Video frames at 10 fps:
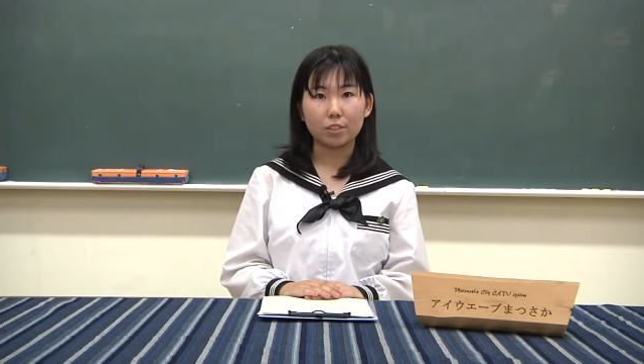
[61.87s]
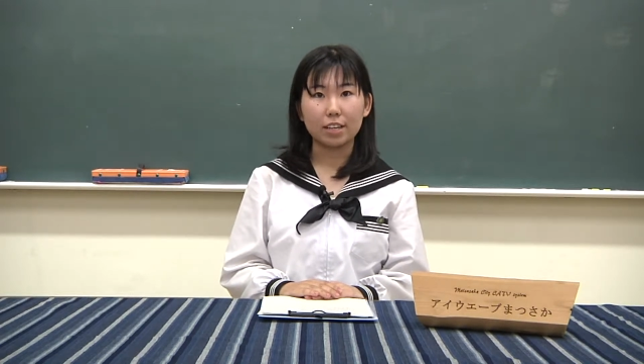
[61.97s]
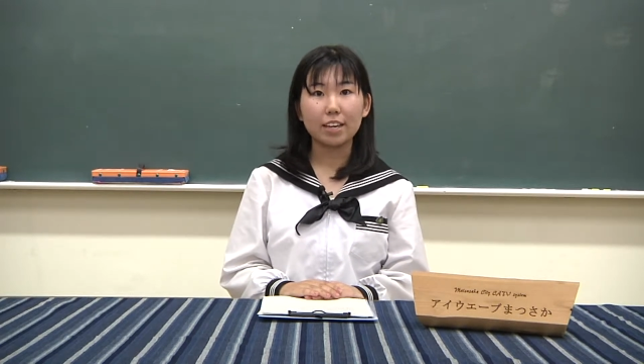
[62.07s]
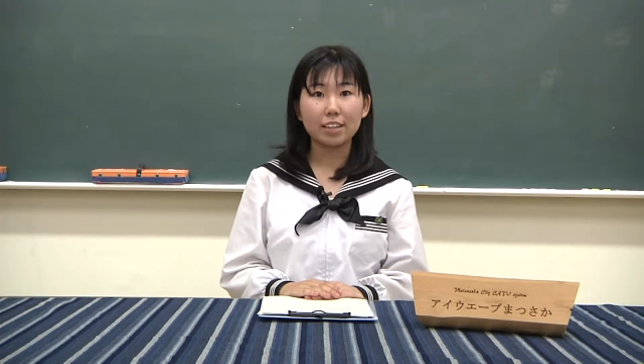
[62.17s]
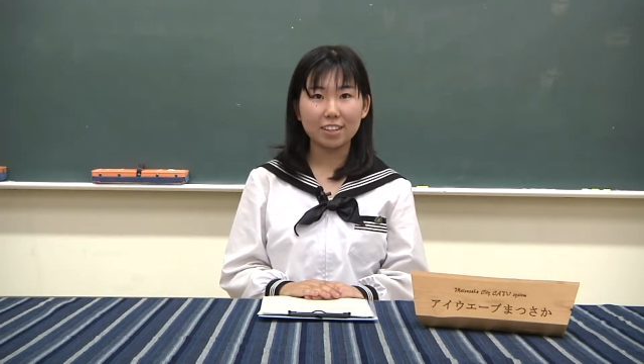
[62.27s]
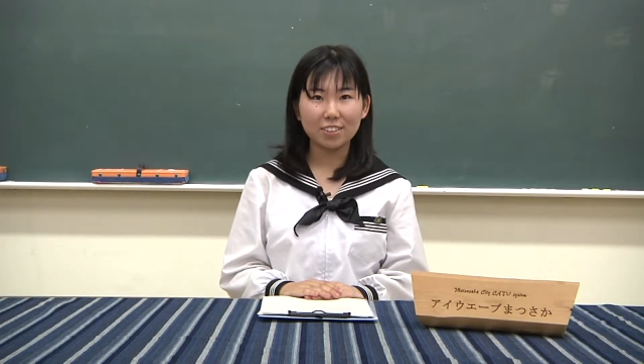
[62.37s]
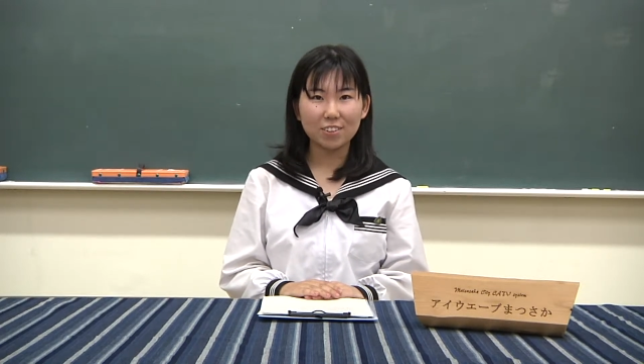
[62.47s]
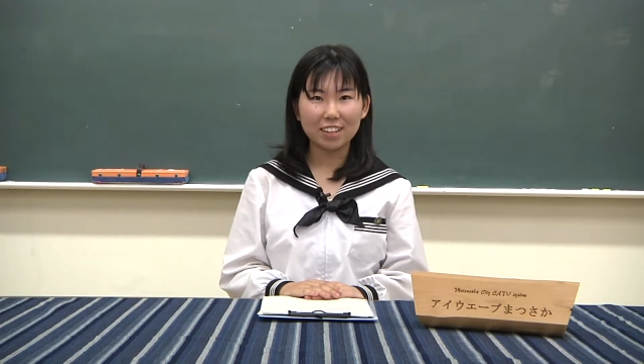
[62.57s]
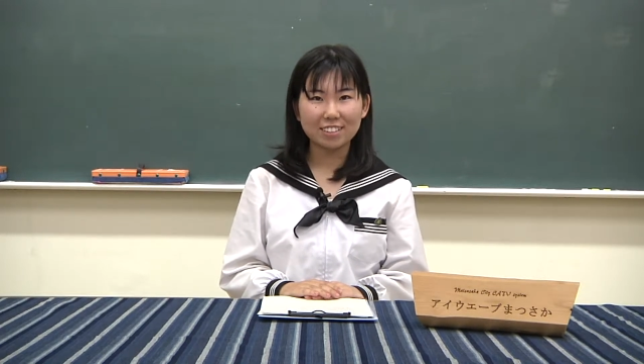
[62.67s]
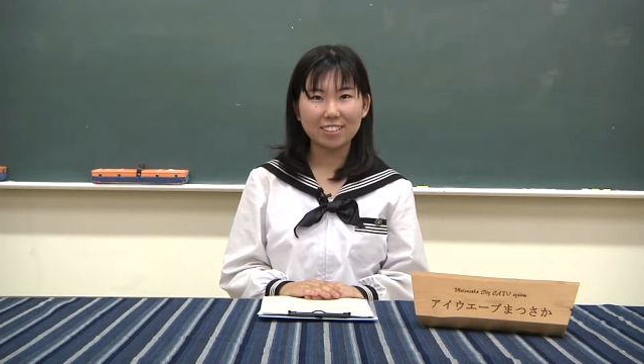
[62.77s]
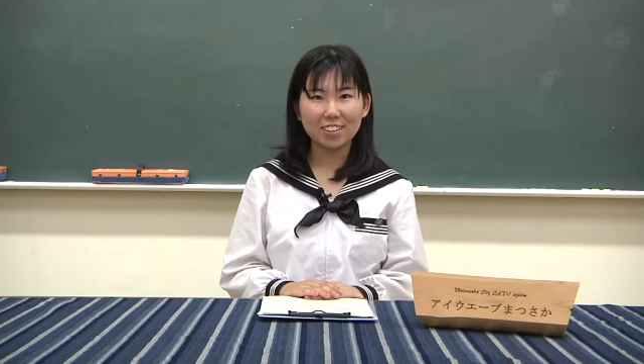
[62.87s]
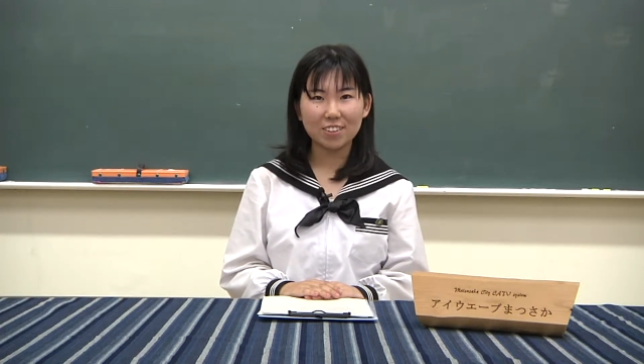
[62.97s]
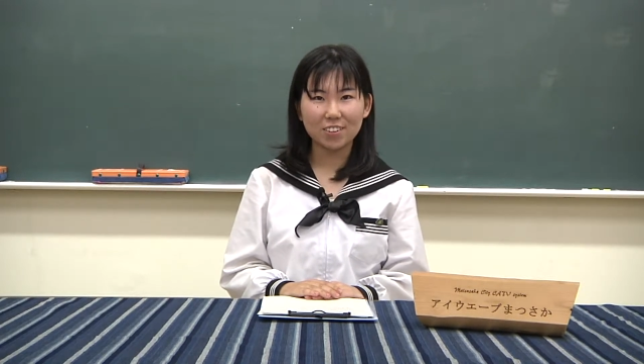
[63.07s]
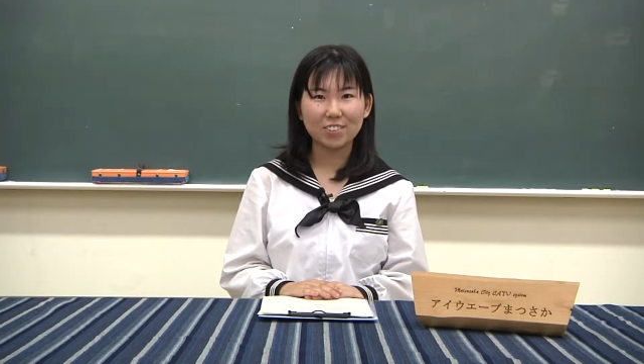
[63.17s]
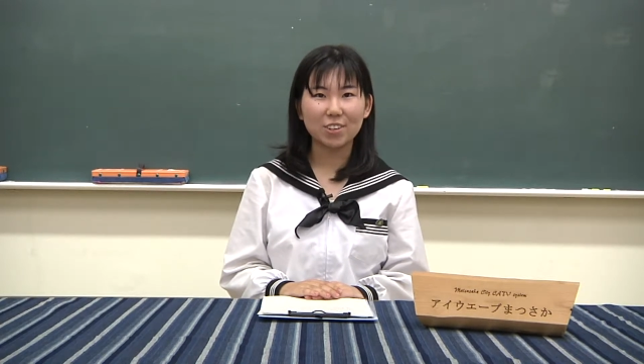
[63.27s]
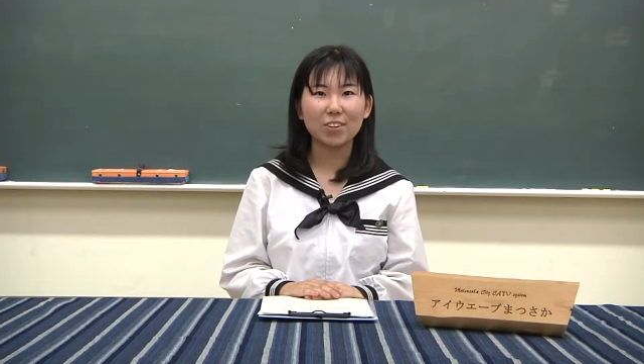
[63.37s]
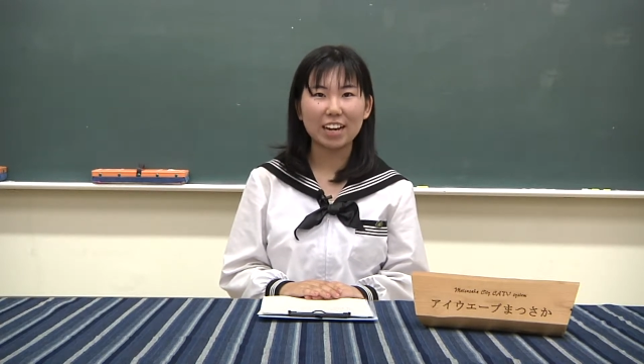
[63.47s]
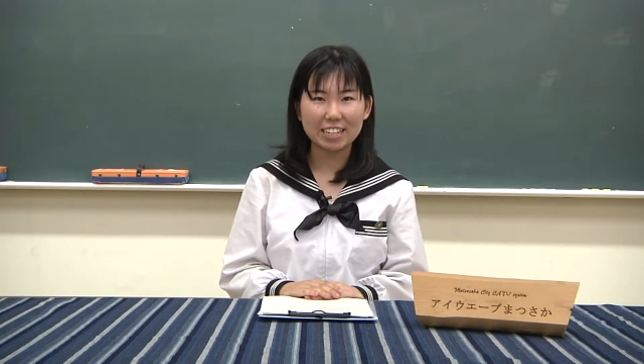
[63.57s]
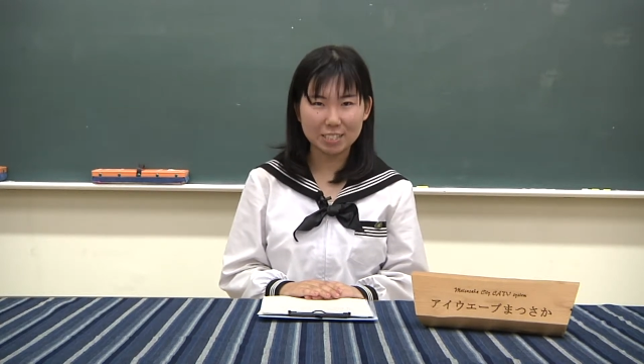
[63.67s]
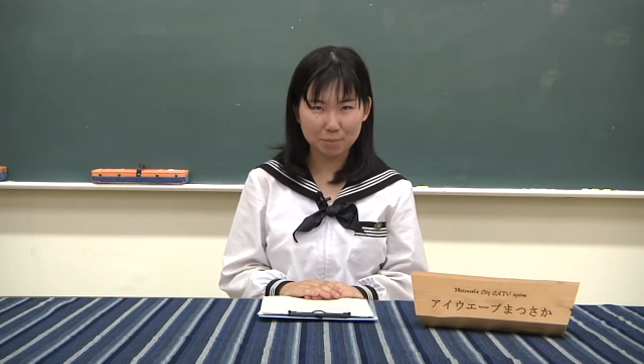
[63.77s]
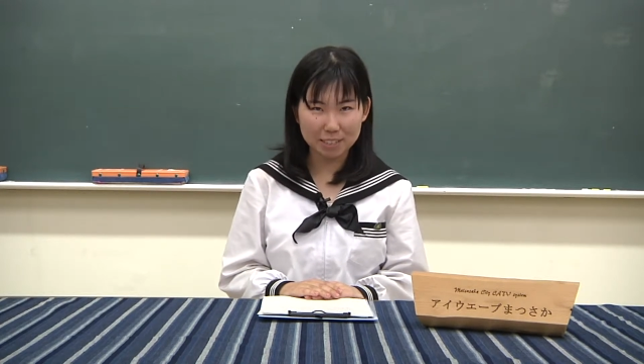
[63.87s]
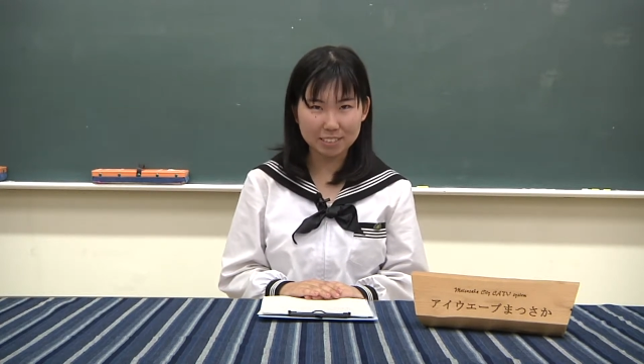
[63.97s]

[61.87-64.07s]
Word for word: 最近の活動を紹介しま